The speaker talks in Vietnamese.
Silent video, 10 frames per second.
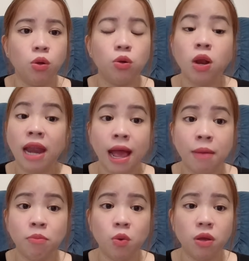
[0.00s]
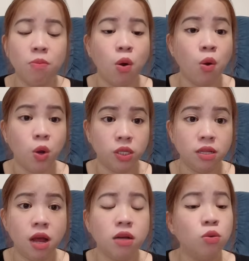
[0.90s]
rồi làm một cái bộ hồ
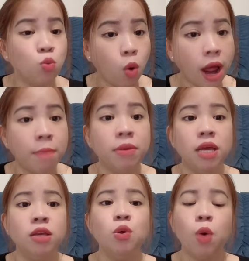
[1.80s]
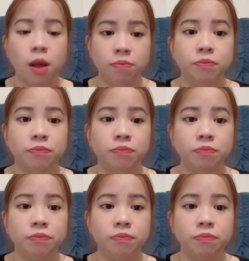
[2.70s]
sơ qua mỹ du học